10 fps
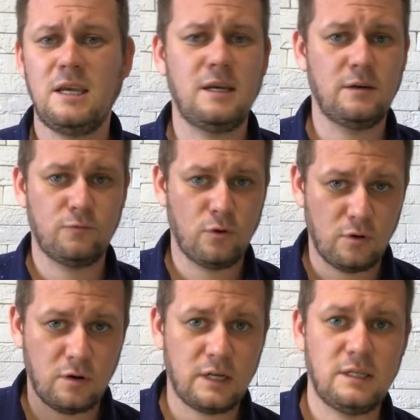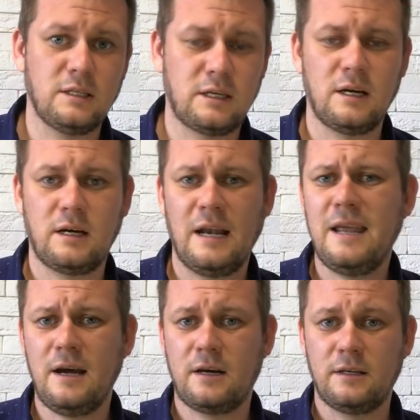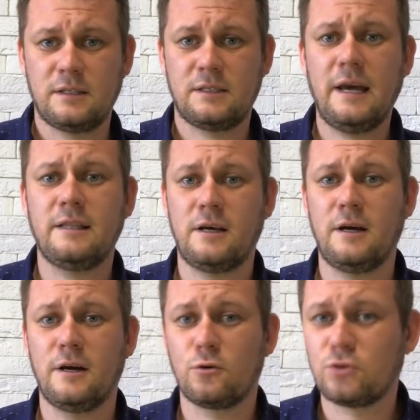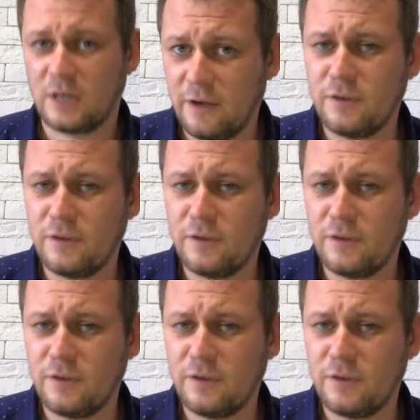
и его российских коллег из сайта «Русская